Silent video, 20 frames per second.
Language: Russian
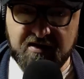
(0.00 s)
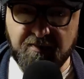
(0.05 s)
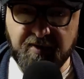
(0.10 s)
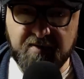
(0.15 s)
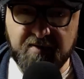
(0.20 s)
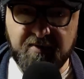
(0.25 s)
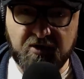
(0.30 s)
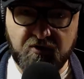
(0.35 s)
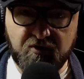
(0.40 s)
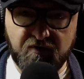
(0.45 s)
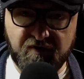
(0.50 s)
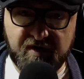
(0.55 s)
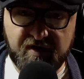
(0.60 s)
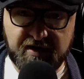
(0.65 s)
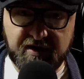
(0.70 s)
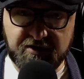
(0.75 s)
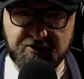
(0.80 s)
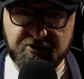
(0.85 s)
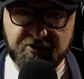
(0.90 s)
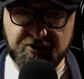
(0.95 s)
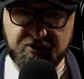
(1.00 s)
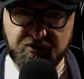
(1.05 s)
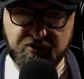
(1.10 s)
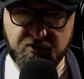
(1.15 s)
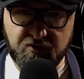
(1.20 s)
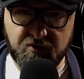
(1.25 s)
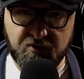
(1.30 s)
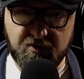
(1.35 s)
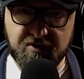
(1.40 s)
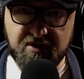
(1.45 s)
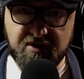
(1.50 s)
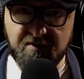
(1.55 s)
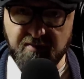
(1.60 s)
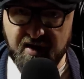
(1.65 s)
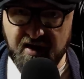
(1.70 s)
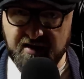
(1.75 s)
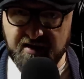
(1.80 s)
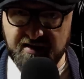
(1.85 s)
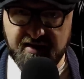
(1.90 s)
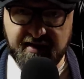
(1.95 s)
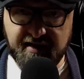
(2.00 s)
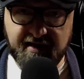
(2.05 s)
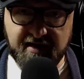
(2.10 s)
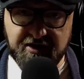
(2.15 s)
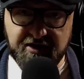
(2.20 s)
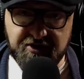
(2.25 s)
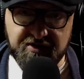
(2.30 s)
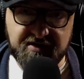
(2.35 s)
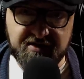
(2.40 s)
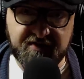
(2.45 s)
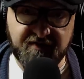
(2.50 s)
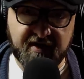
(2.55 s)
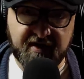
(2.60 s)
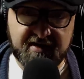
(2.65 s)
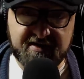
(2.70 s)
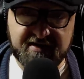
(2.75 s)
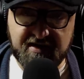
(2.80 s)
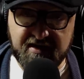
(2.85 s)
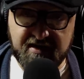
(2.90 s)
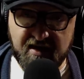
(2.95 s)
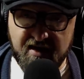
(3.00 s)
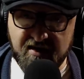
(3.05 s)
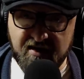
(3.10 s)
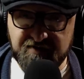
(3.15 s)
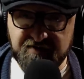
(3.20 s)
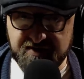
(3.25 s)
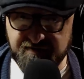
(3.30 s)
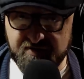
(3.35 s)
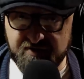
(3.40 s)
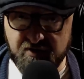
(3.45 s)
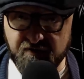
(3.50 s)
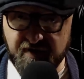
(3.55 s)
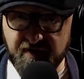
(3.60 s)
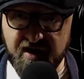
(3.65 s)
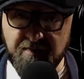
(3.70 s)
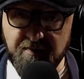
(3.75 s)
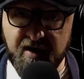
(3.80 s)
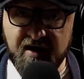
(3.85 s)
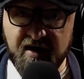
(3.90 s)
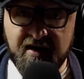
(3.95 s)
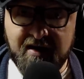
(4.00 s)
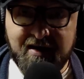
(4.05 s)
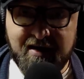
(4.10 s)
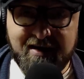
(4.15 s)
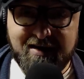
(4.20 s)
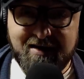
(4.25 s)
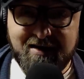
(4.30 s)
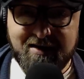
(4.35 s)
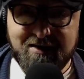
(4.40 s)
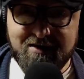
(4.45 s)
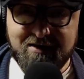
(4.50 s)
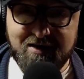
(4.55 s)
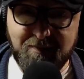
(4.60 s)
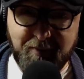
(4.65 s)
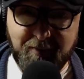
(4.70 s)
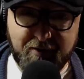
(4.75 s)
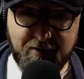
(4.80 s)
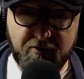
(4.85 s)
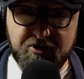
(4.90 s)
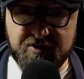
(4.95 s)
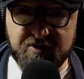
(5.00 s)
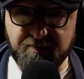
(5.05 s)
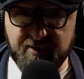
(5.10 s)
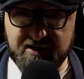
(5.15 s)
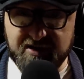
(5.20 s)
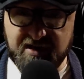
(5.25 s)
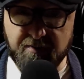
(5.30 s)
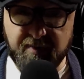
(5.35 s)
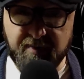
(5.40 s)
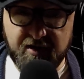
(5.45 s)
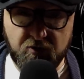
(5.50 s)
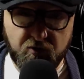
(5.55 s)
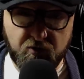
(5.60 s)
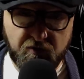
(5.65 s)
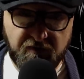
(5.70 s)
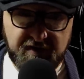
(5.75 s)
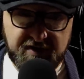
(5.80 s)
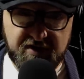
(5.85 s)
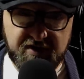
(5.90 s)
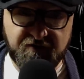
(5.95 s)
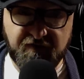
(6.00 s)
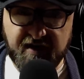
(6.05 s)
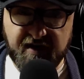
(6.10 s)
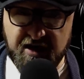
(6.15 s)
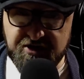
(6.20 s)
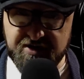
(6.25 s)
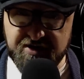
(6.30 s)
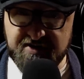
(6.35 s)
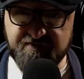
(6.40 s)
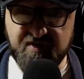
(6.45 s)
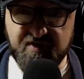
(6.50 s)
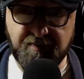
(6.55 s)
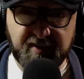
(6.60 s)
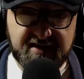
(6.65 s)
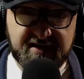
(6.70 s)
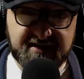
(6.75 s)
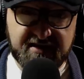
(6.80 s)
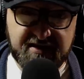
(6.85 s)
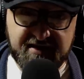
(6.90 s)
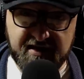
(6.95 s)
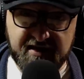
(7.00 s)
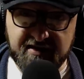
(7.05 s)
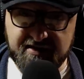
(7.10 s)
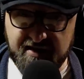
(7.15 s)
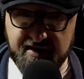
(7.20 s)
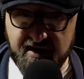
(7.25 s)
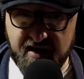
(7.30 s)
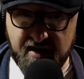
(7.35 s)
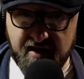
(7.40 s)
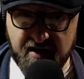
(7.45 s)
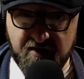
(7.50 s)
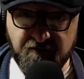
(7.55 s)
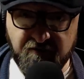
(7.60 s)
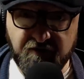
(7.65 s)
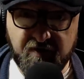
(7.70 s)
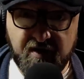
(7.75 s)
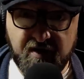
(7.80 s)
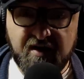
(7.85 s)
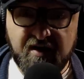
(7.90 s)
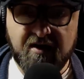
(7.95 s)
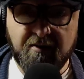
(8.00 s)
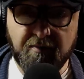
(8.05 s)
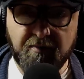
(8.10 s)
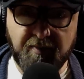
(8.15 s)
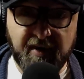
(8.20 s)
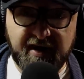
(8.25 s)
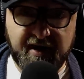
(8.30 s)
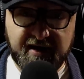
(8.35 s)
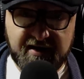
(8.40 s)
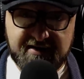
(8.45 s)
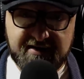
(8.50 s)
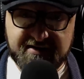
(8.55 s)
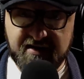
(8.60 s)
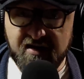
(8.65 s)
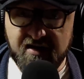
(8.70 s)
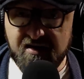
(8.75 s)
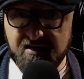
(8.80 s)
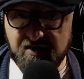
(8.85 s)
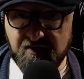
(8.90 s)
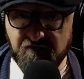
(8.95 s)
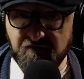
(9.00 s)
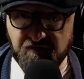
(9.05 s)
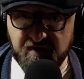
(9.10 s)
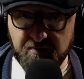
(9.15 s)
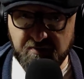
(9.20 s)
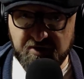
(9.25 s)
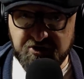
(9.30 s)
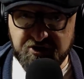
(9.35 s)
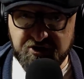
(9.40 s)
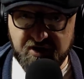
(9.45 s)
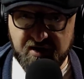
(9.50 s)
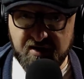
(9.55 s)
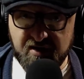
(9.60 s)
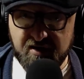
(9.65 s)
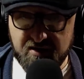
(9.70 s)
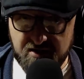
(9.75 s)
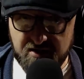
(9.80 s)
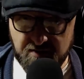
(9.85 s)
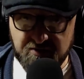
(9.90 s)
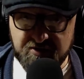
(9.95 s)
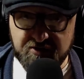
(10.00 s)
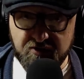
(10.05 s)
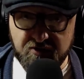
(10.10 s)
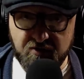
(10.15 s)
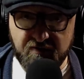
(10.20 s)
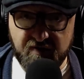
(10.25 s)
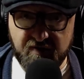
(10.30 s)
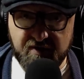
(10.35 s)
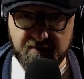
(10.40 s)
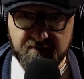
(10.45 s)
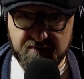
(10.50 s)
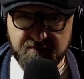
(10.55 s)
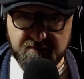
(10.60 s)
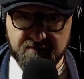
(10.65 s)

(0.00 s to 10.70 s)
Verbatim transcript: например, уверен, что немалое количество россиян в свое время – не прочь было бы увидеть в качестве президента РФ Бориса Ефимовича Немцова.